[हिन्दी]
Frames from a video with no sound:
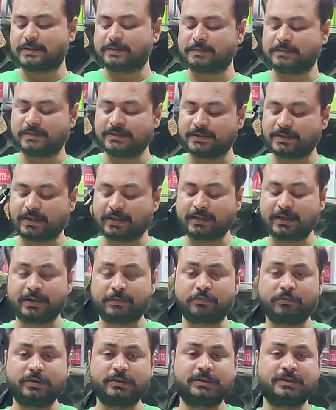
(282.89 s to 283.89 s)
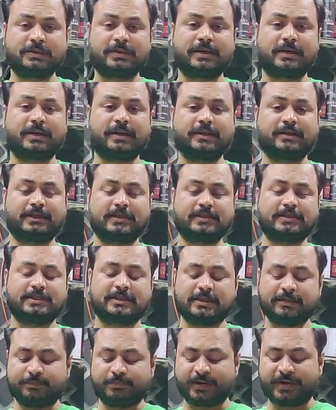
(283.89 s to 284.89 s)
सबसे ज्यादा आपको इंतजार रहता है
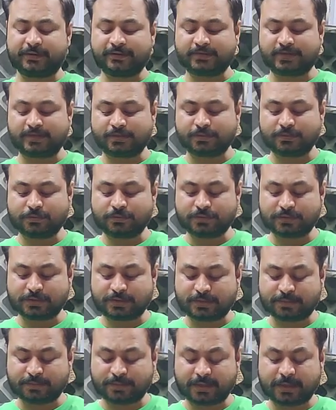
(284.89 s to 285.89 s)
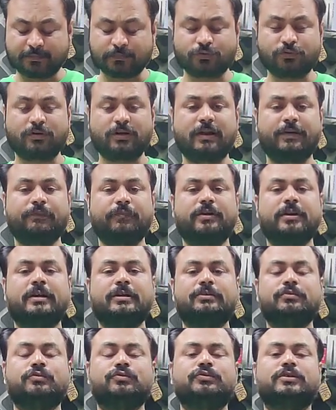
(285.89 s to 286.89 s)
जिसकी प्राइस का तो इसमें हम जो ग्राफिक
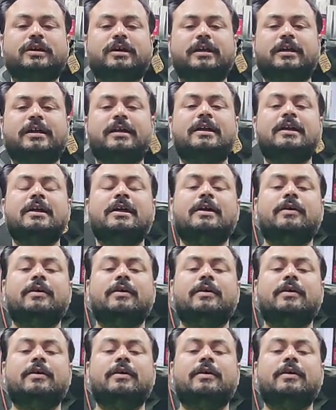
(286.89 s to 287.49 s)
कार्ड यूज कर रहे हैं